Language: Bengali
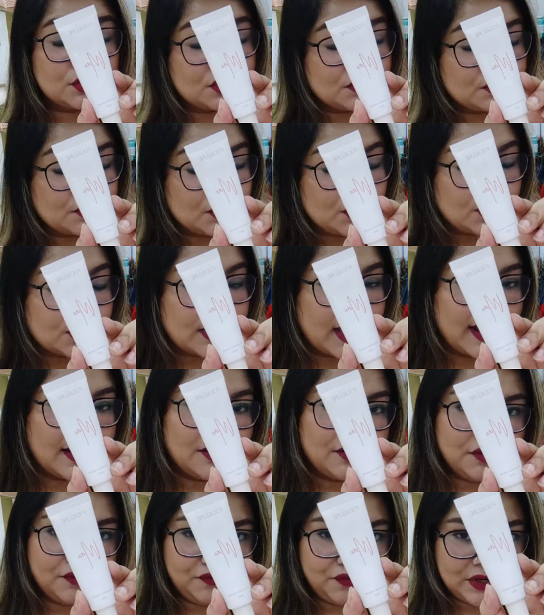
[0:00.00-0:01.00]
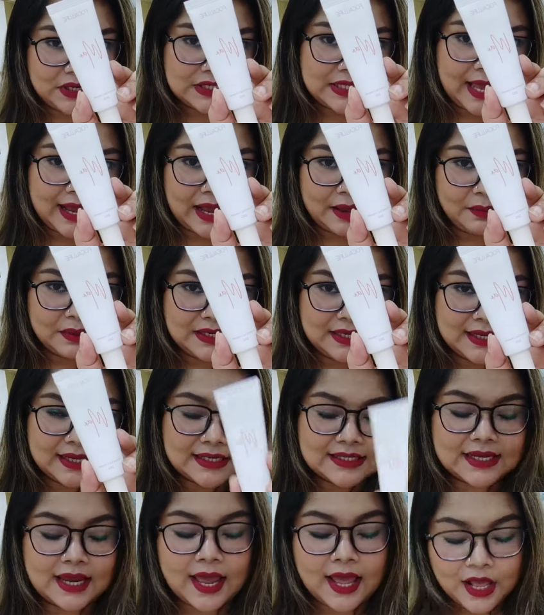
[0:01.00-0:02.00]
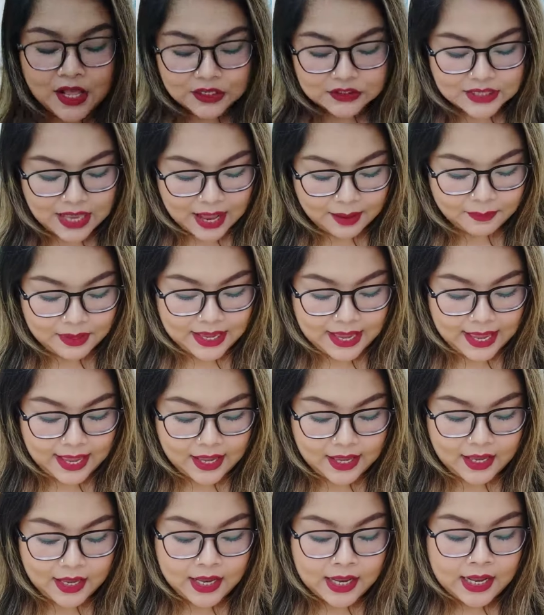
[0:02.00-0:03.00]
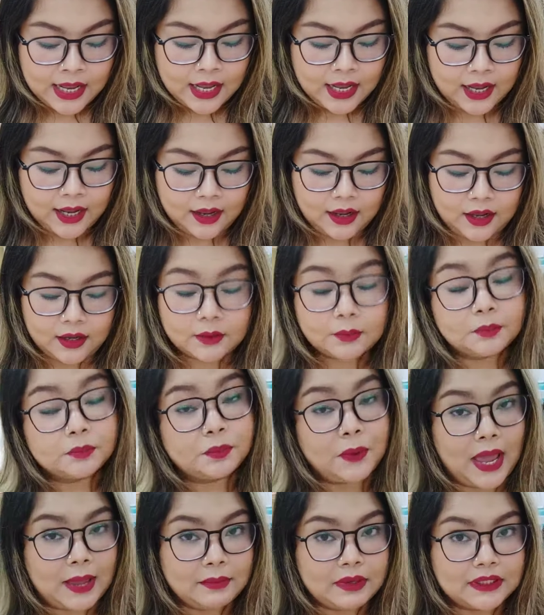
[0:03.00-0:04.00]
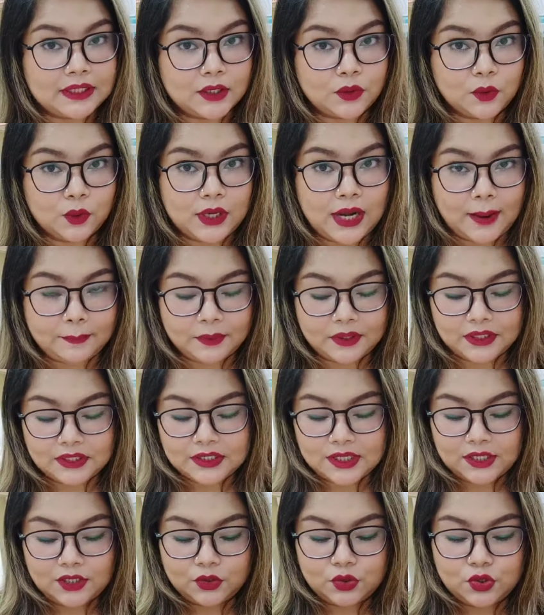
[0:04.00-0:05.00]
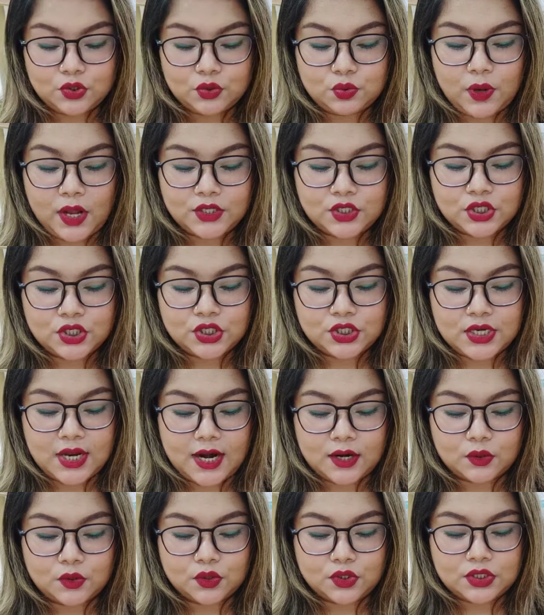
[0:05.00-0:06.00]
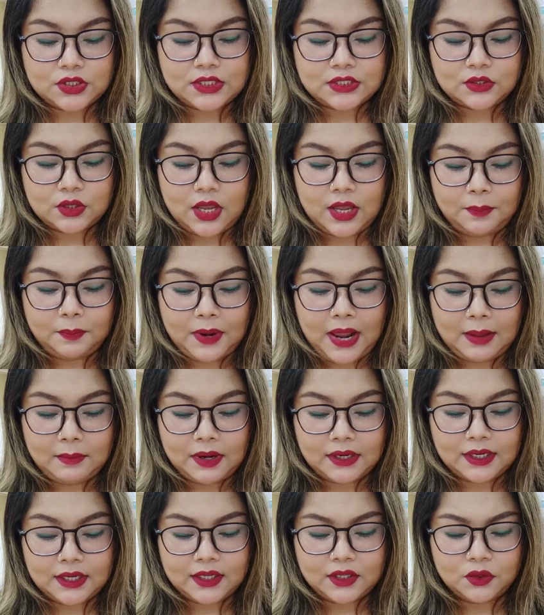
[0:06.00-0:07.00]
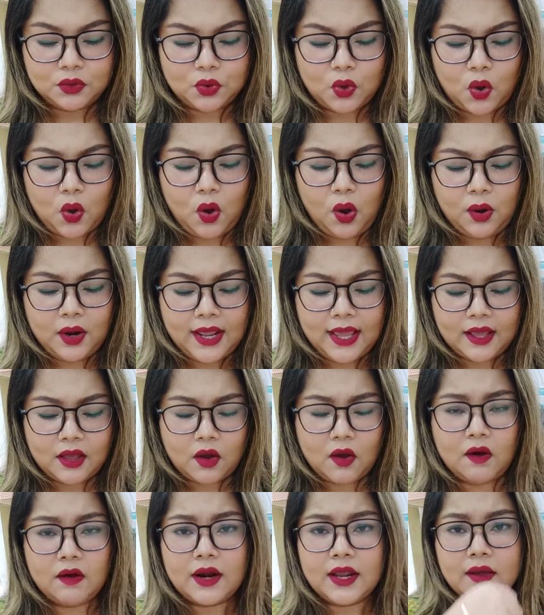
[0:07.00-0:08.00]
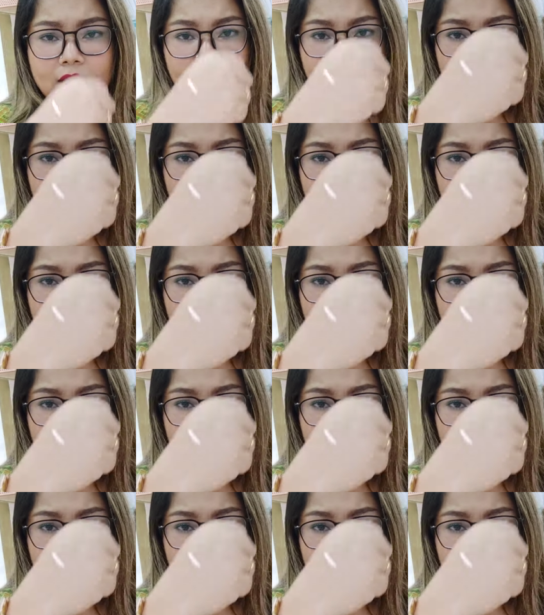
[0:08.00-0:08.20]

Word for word: স্মুথ অ্যান্ড রিফ্রেশ দেখাবে ঠিক আছে সো আমি এই প্রাইমারটা খুলে আপনাদের সাথে একটু সোয়াচ শেয়ার করছি সো এই প্রাইমারটা কিন্তু অনেক অনেক